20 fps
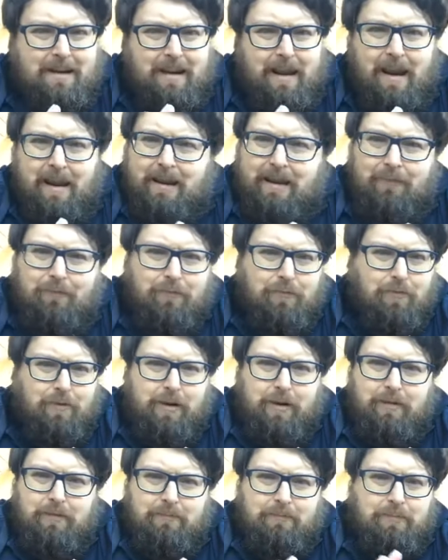e che
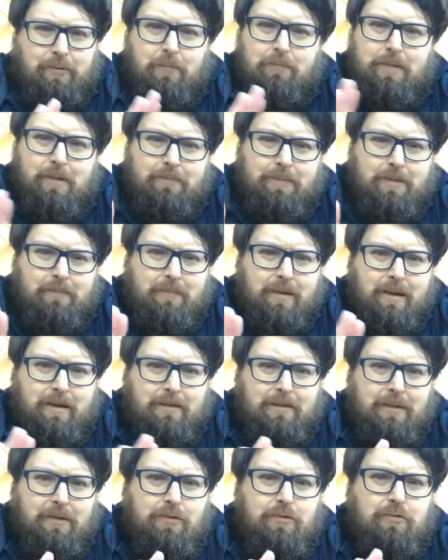voi
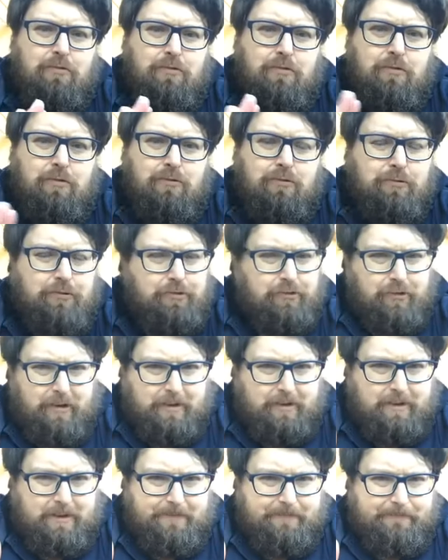probabilmente non
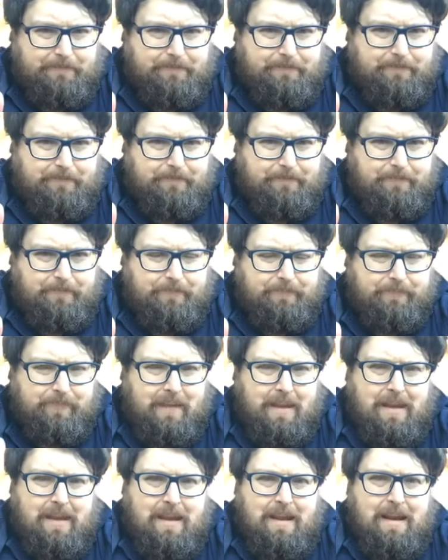conoscete.
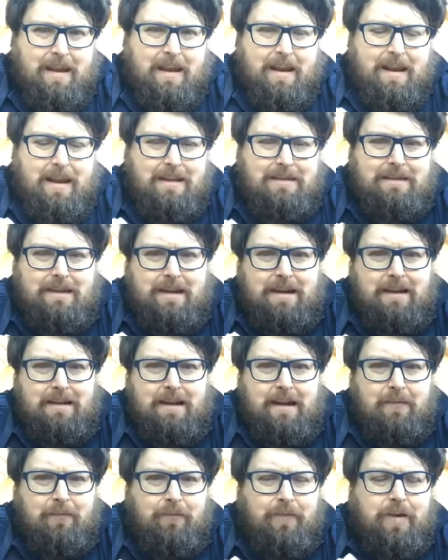La sera
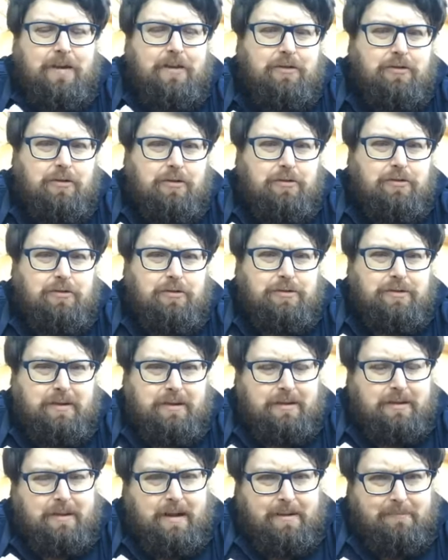del 28
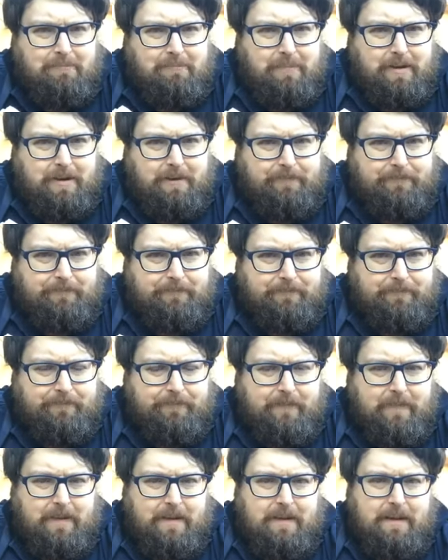settembre
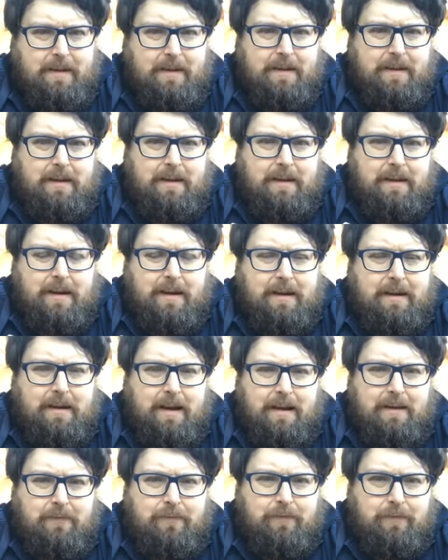il
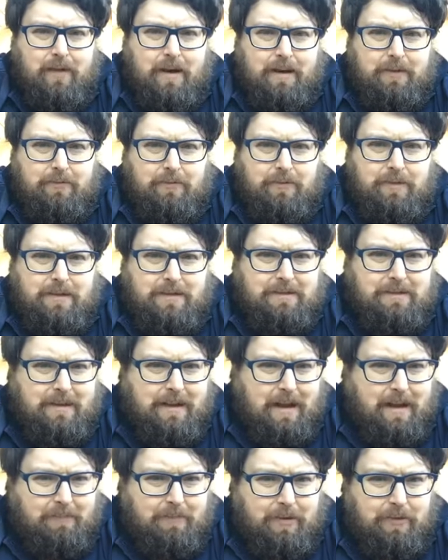califfato
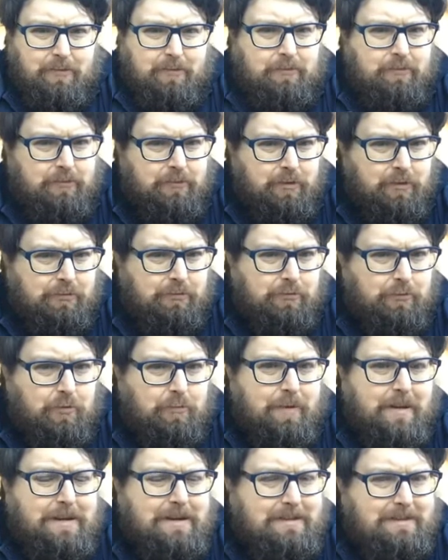islamico, noto
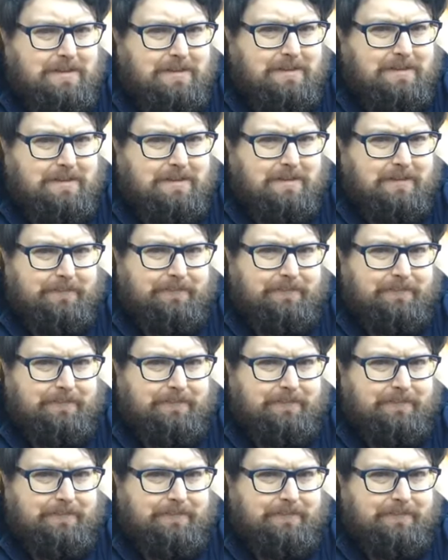come ISIS,